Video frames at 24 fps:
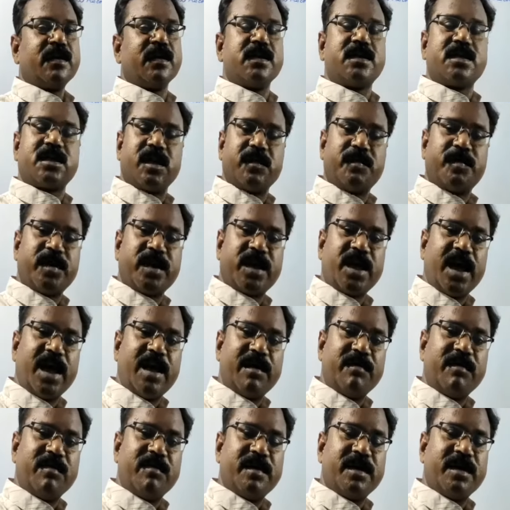इसके
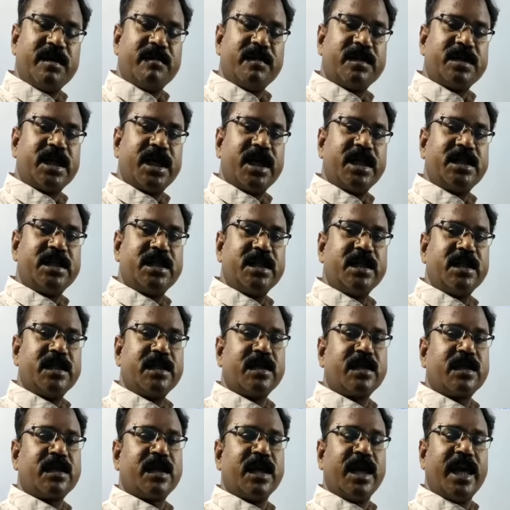प्रकार भी मैंने बताए थे
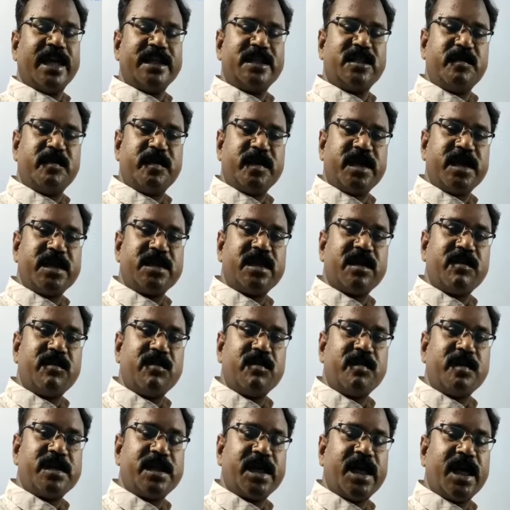क्लासिफिकेशन
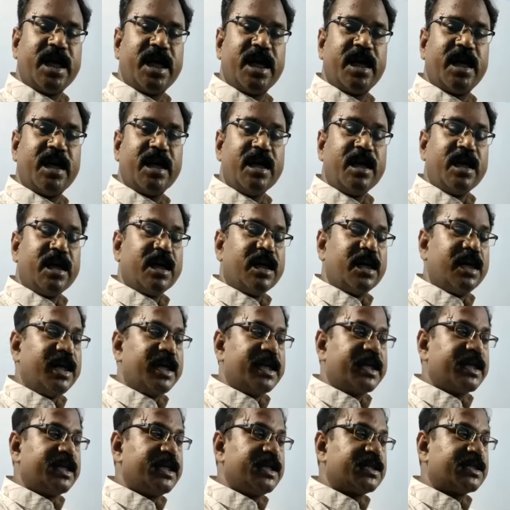भी बताया
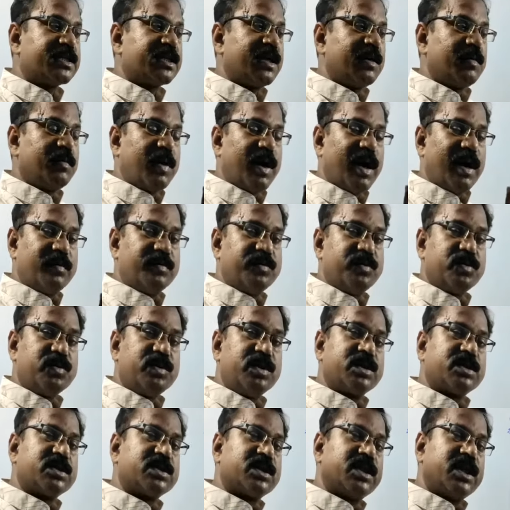लेकिन इसके
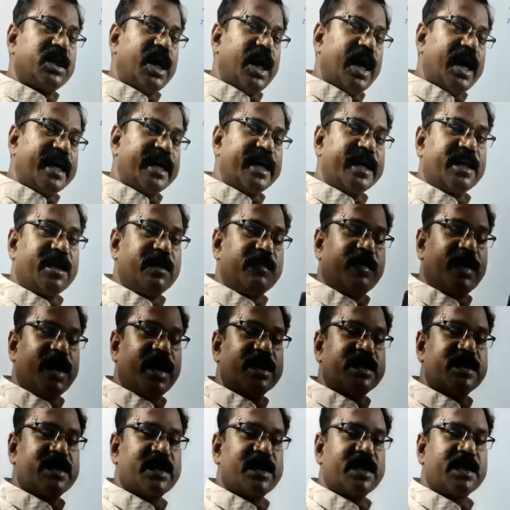बावजूद इसके आगे की
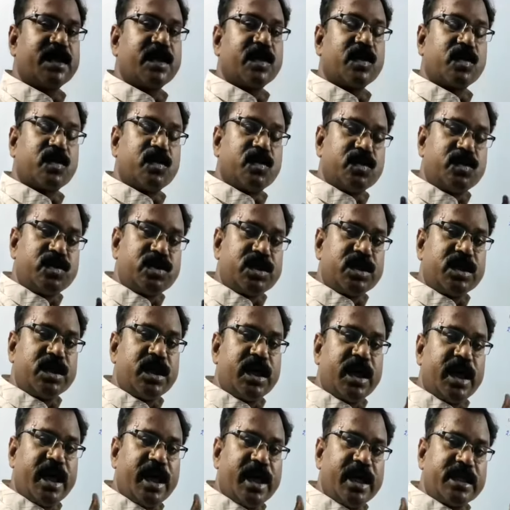बात है कि कुछ
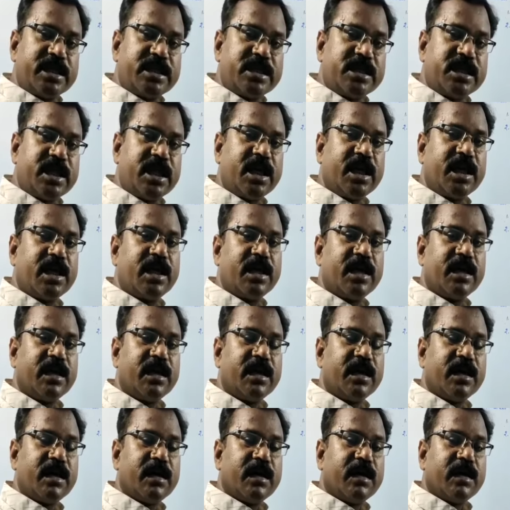ऐसे
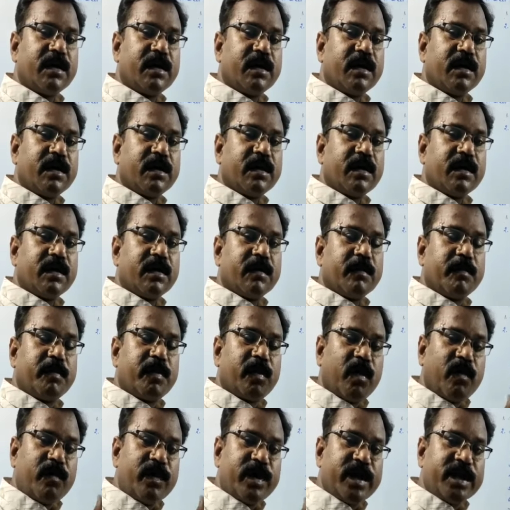
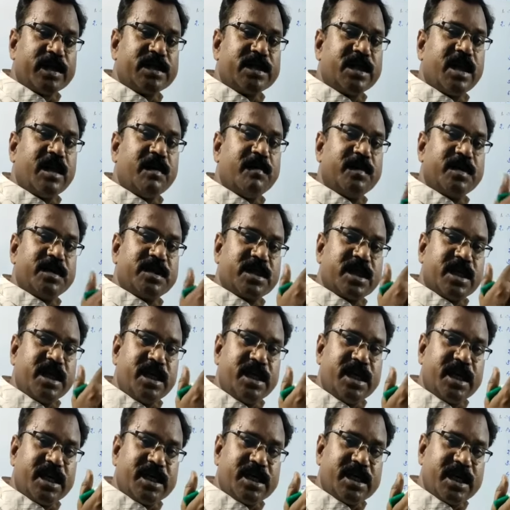प्रोफेशनल
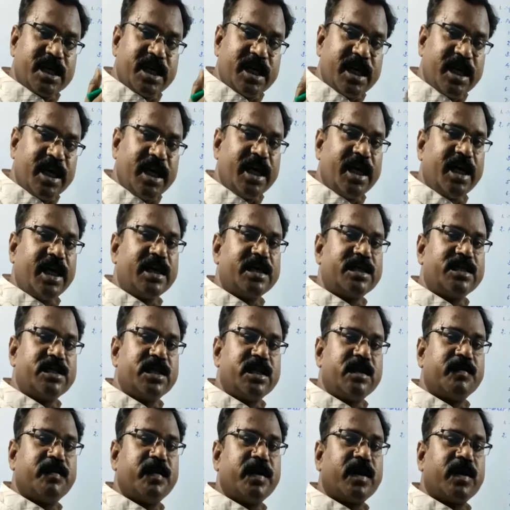मिसकंडक्ट हैं
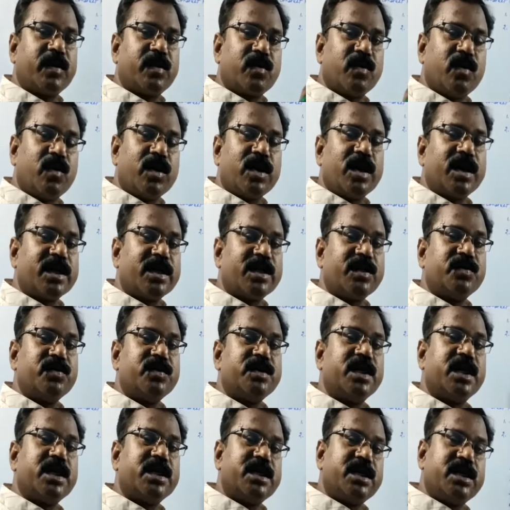जिन पर रोक लगी
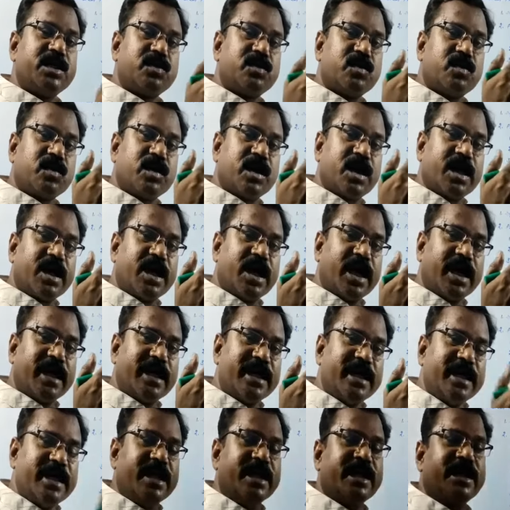हुई है ये तो करना
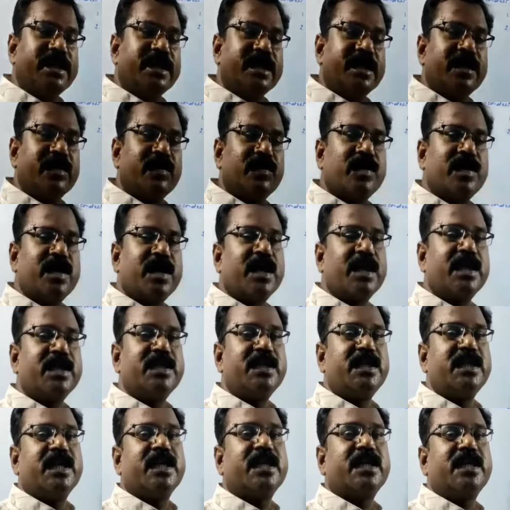ही नहीं है और अगर
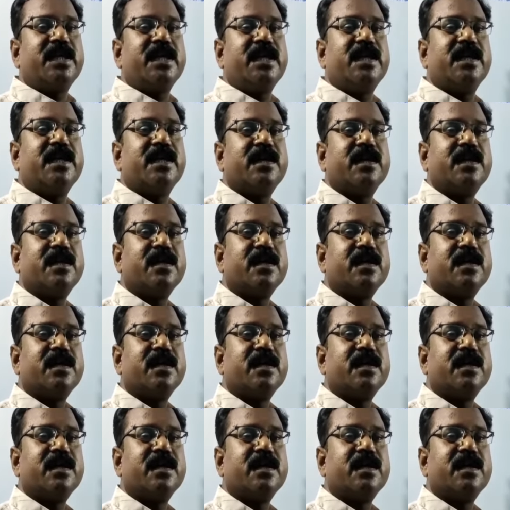ये किए